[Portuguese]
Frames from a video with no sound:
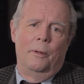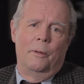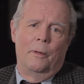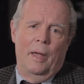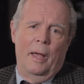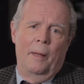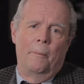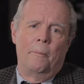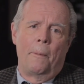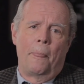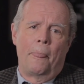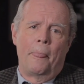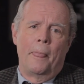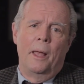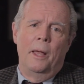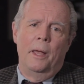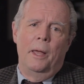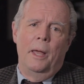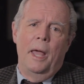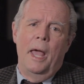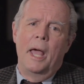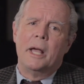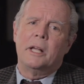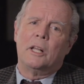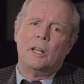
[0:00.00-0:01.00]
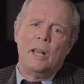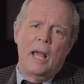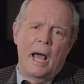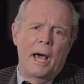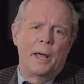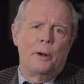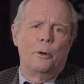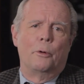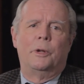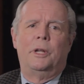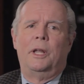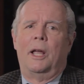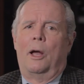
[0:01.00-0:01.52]
né? É
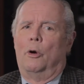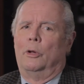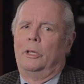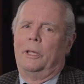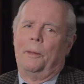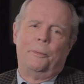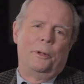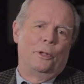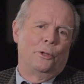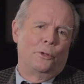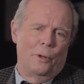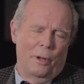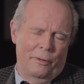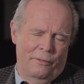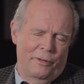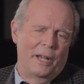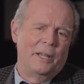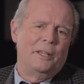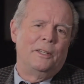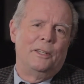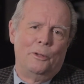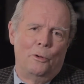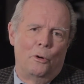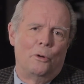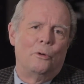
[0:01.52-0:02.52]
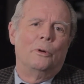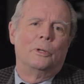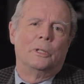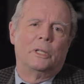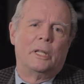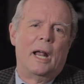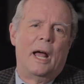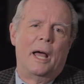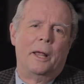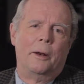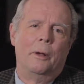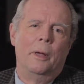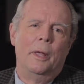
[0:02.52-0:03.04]
claro que a outra pessoa vai dizer o
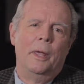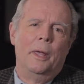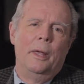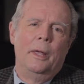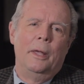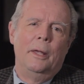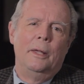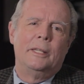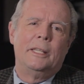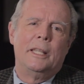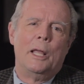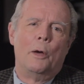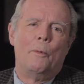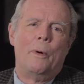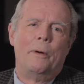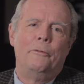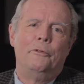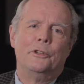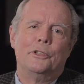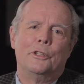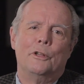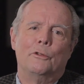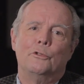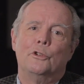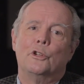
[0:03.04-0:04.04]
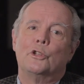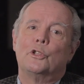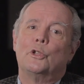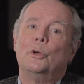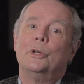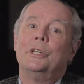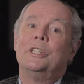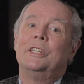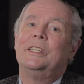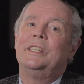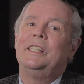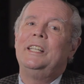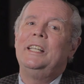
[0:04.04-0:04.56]
contrário. Isso é uma visão
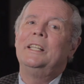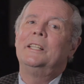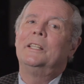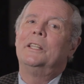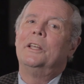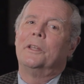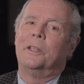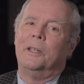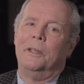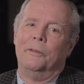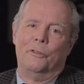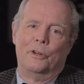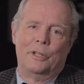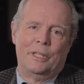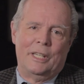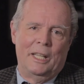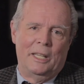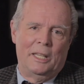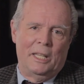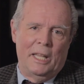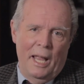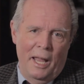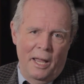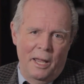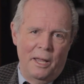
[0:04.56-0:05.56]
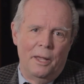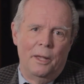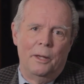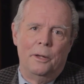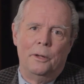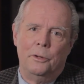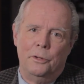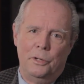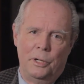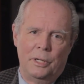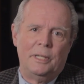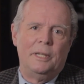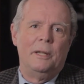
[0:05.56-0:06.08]
distorcida que você tem
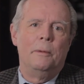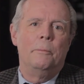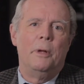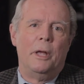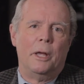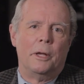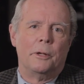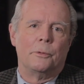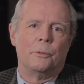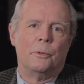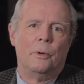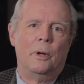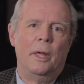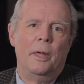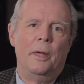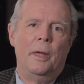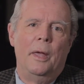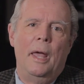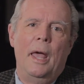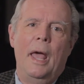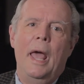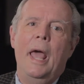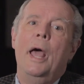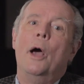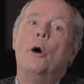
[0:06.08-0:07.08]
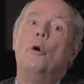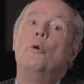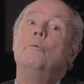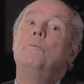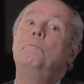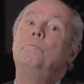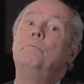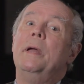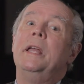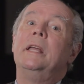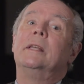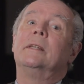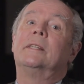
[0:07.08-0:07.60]
de si mesmo. É um
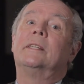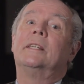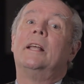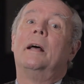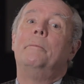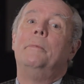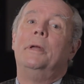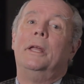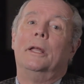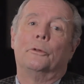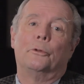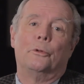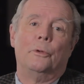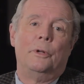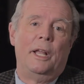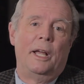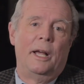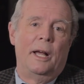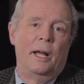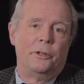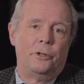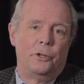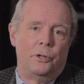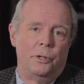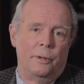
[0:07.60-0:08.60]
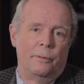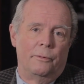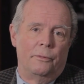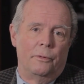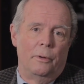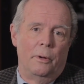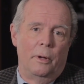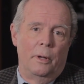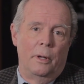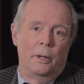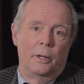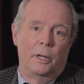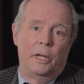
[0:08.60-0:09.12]
pensamento
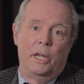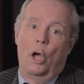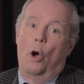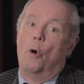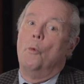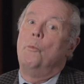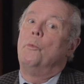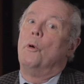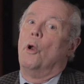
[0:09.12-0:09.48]
negativo, que é o